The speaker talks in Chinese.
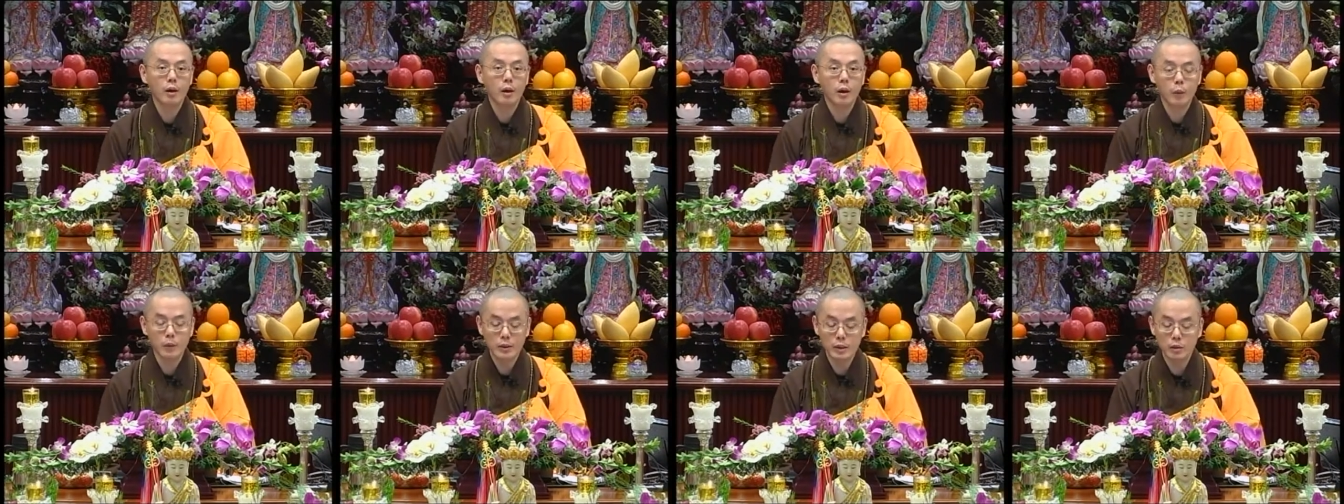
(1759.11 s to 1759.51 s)

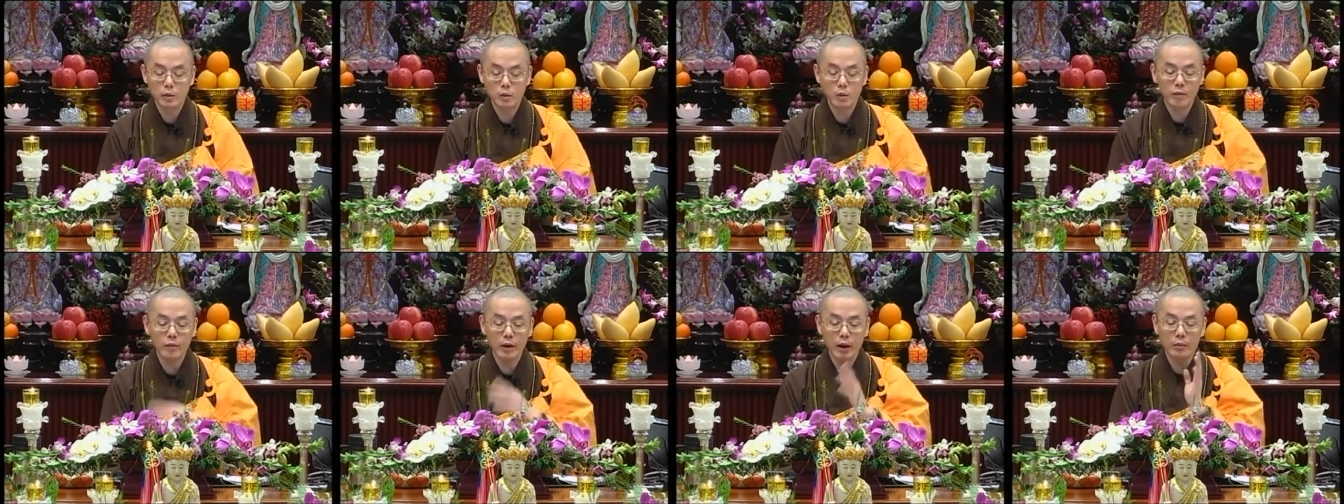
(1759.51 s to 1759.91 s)
我心
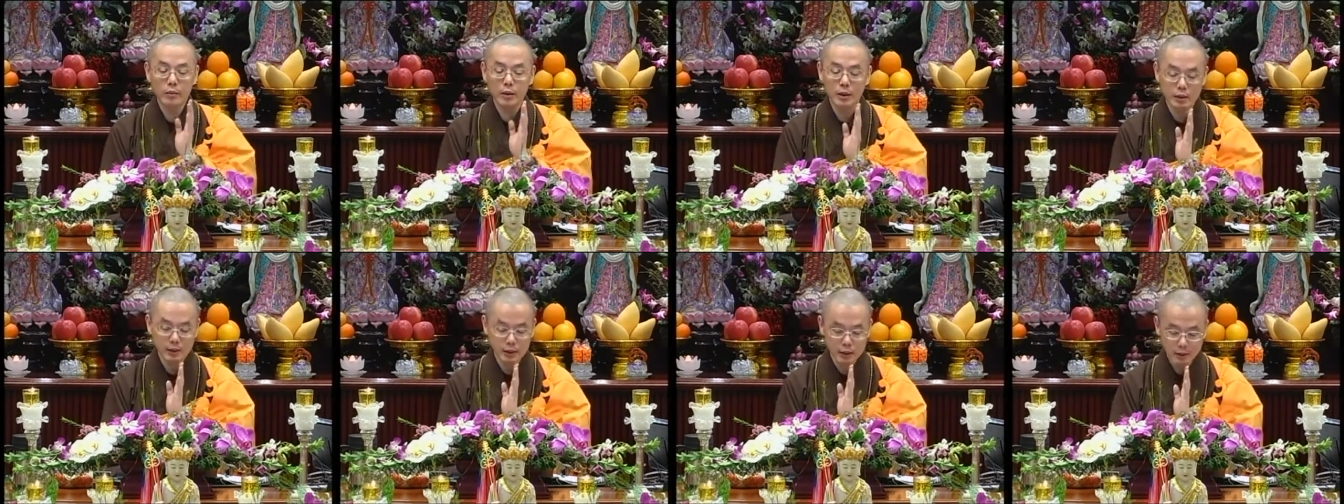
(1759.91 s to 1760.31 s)
中发
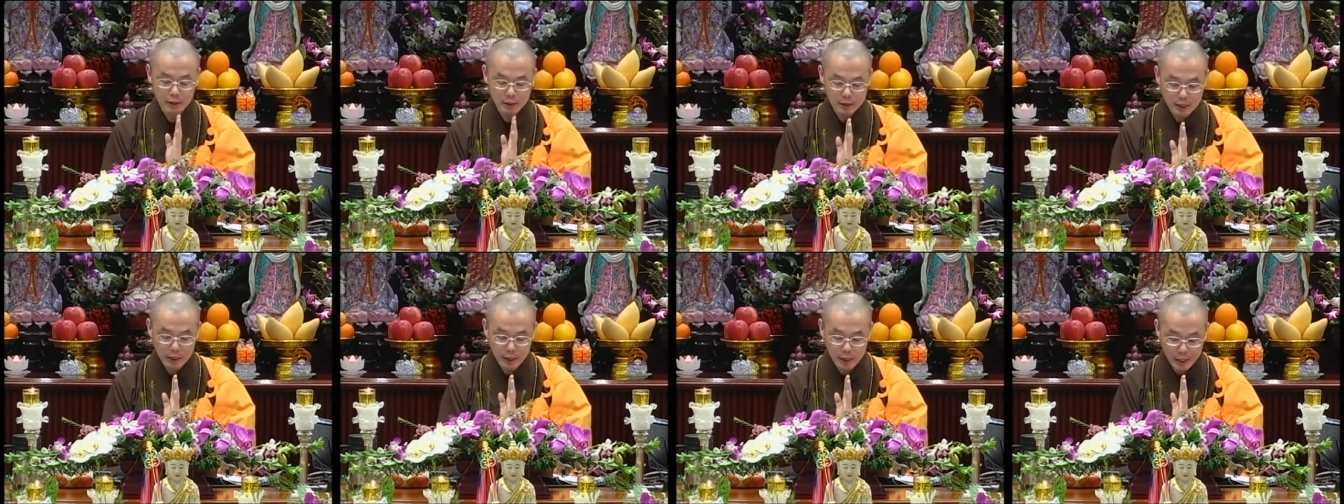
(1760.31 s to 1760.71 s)
愿，
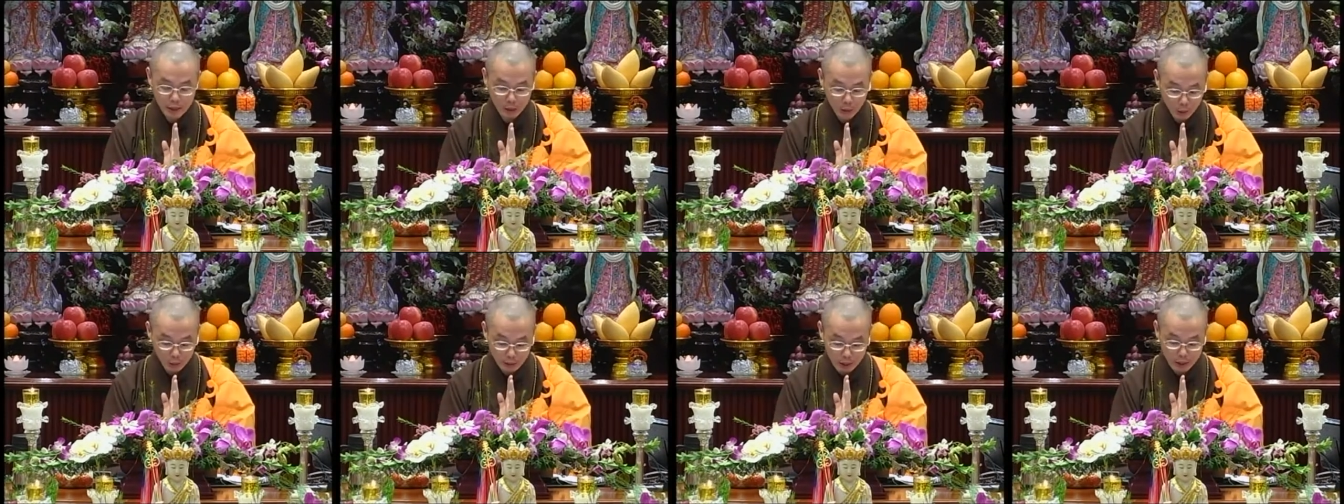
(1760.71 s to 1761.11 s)
将来
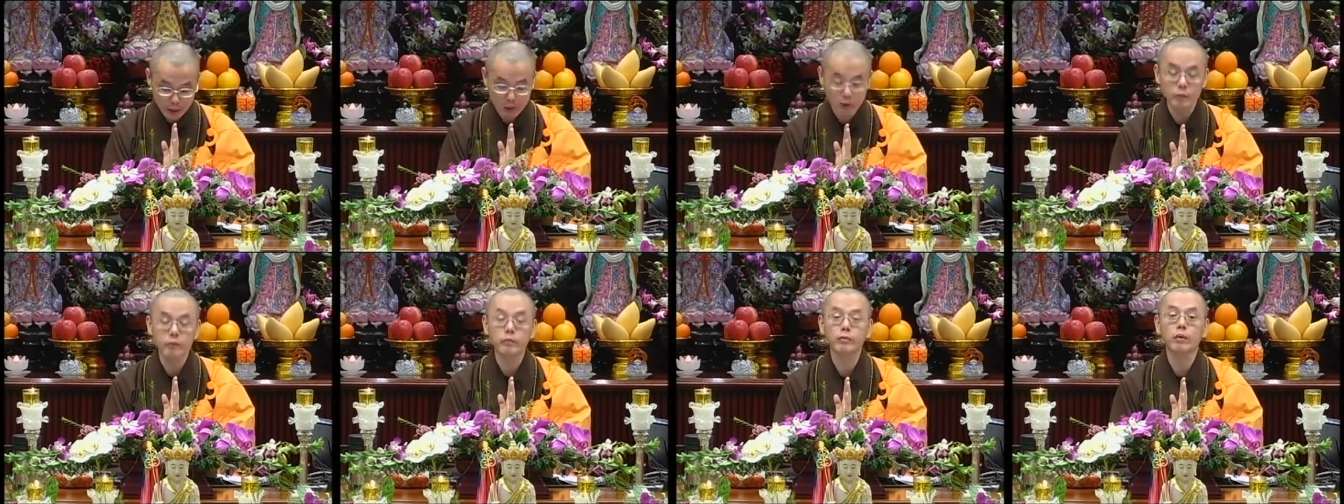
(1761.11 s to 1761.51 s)
度他
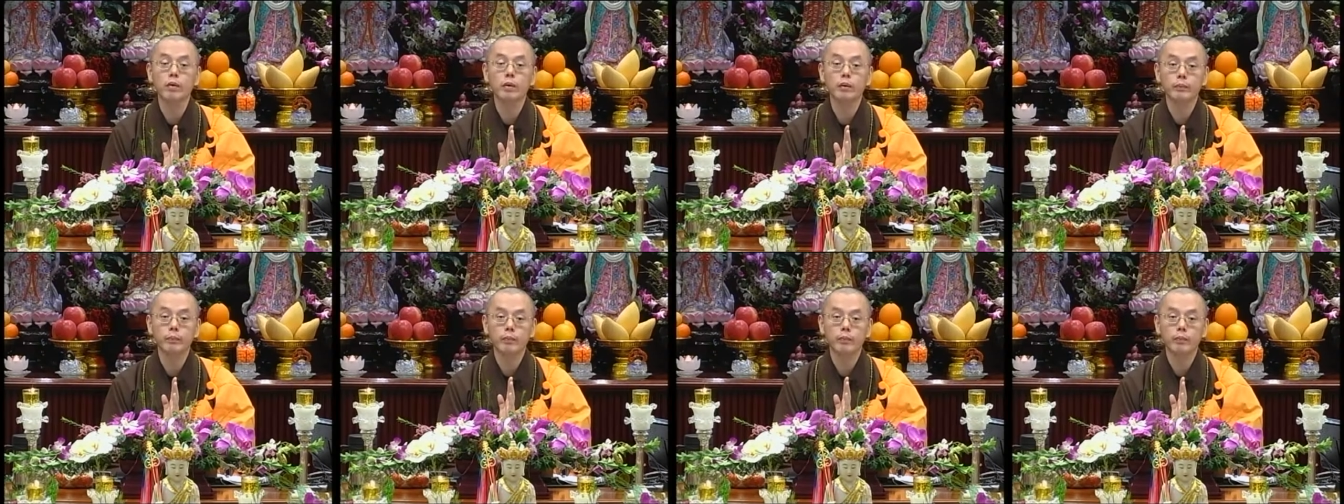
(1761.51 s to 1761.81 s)
成佛。